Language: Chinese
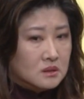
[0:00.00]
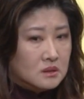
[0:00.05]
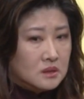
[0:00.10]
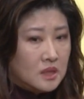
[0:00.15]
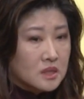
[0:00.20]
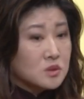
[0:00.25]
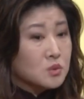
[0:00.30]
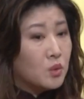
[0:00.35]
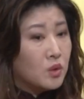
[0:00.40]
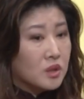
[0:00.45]

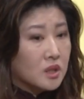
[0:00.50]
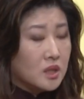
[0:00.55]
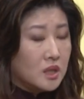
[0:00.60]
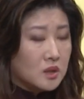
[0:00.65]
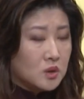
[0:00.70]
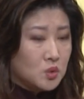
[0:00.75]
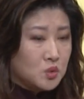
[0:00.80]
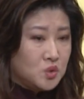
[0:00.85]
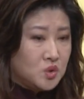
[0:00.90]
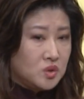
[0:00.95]
caseworker 也
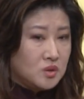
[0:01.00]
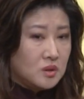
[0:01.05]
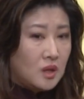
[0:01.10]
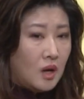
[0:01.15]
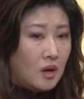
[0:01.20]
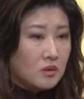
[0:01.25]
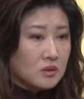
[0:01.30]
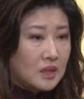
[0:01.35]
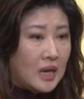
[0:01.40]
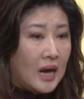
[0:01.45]
都知
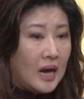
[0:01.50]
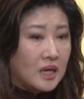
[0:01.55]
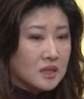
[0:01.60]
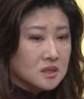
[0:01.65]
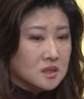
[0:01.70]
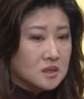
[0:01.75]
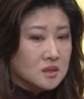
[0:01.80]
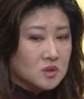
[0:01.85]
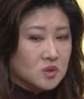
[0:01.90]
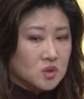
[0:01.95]
道，他
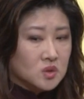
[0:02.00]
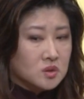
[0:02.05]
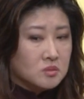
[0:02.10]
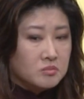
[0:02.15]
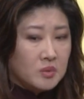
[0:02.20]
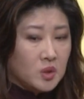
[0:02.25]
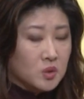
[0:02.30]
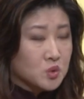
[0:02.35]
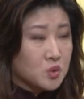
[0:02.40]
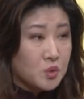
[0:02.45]
其实是
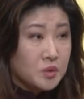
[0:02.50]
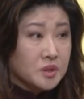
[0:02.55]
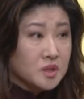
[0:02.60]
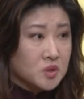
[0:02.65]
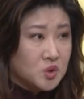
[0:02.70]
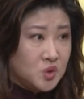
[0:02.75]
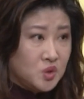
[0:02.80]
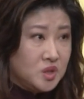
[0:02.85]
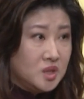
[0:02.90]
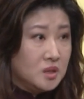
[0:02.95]
没有所谓的
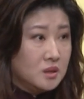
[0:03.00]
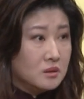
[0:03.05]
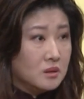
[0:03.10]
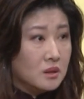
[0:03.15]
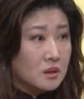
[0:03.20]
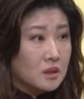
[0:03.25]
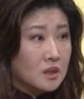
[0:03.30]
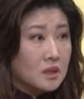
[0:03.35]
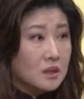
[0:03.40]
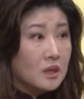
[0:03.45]
执行
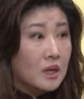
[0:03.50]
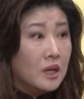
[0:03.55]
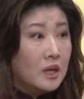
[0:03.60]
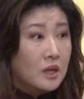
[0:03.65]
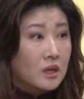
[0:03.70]
能力。